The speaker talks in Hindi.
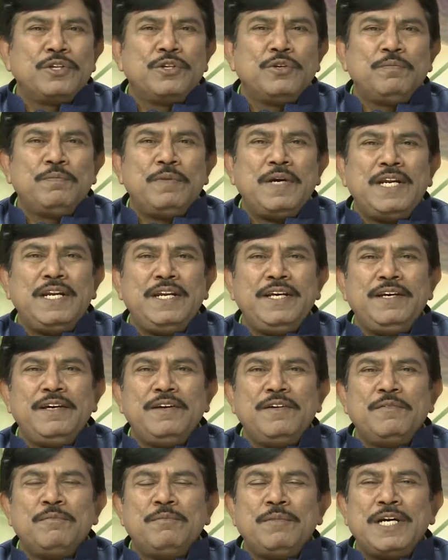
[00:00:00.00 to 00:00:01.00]
तो पहली
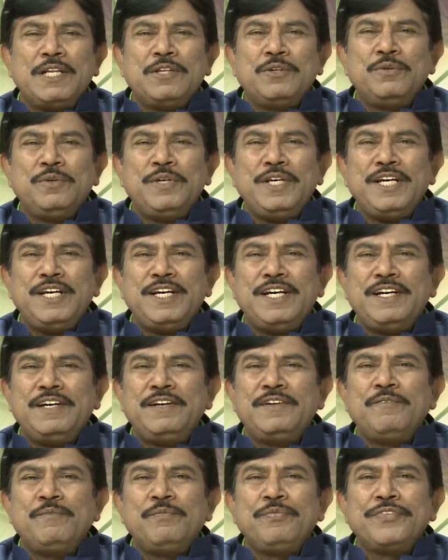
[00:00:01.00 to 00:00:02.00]
बात तो ये है
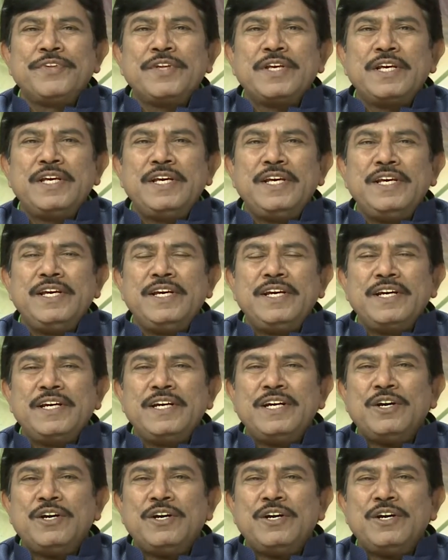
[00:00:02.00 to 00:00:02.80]
कि